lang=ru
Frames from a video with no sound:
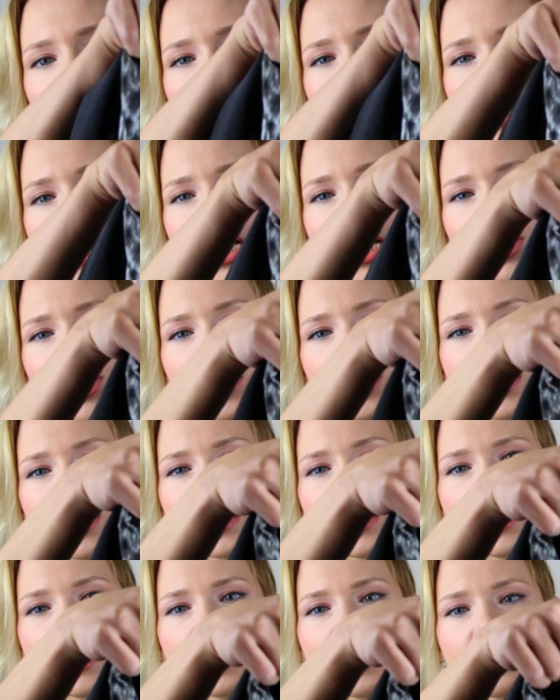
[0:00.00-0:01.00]
скажет
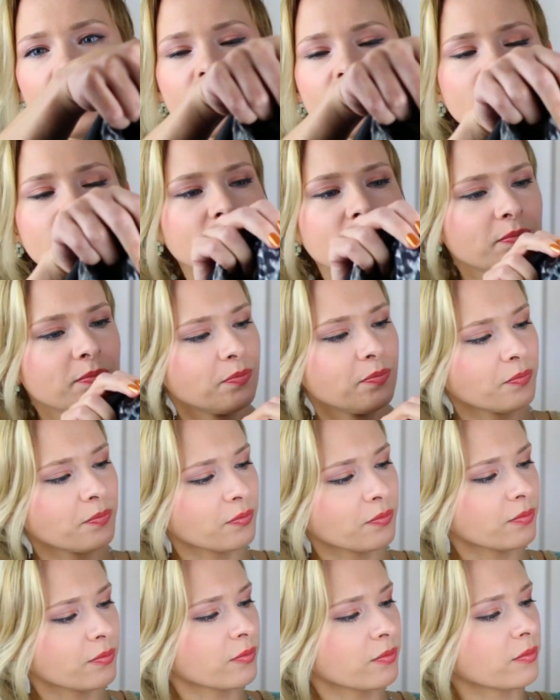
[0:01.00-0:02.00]
или нет.
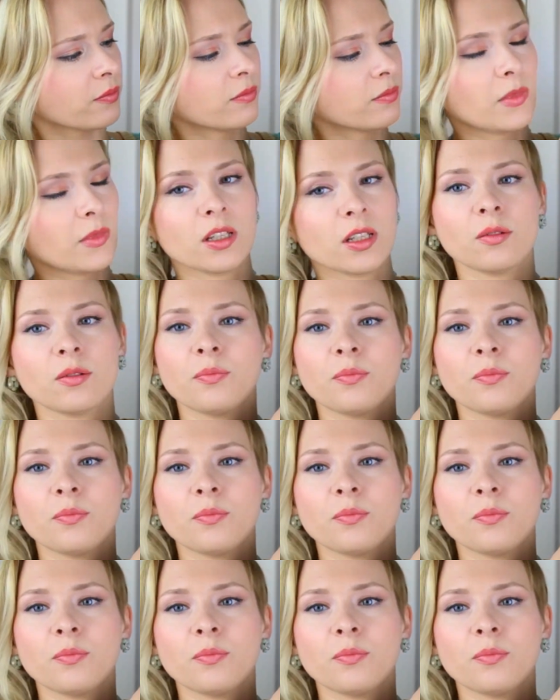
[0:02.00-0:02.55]
Нет.